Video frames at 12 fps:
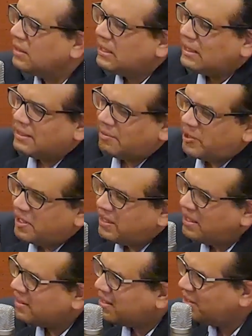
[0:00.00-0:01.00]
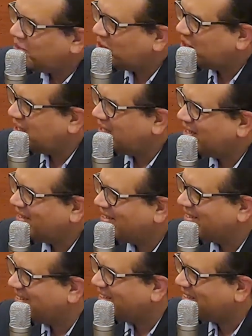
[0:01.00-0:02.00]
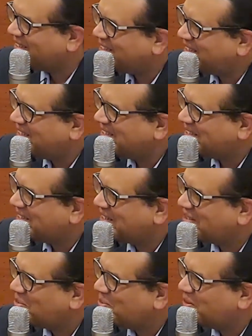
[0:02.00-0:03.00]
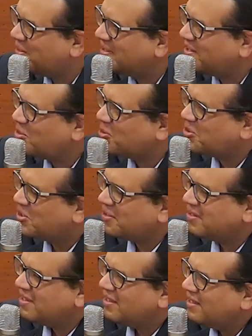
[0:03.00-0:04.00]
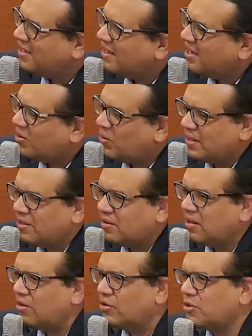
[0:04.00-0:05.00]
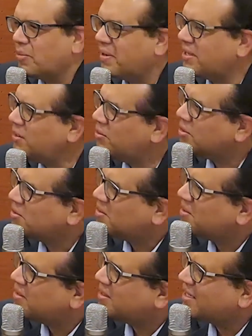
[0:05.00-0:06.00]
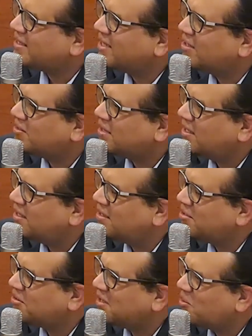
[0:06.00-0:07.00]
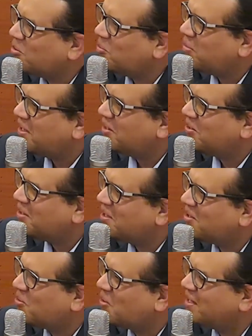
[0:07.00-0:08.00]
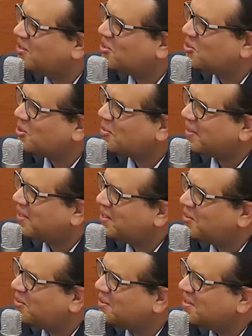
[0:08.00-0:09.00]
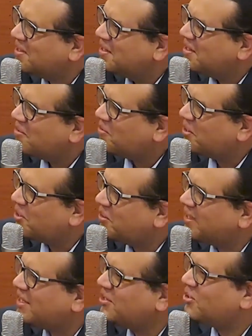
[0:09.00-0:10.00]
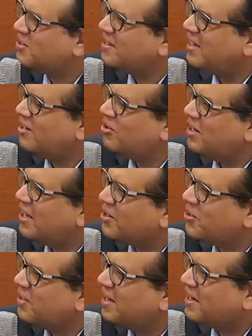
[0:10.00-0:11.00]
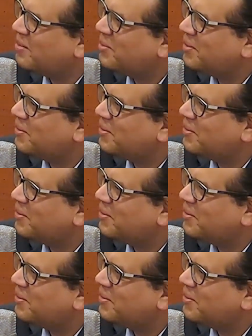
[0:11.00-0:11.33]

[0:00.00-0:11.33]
Claro, después de 10 años de existencia como institución, ¿cuántos de los objetivos trazados al inicio se han cumplido y cuántos objetivos fueron dándose a lo largo del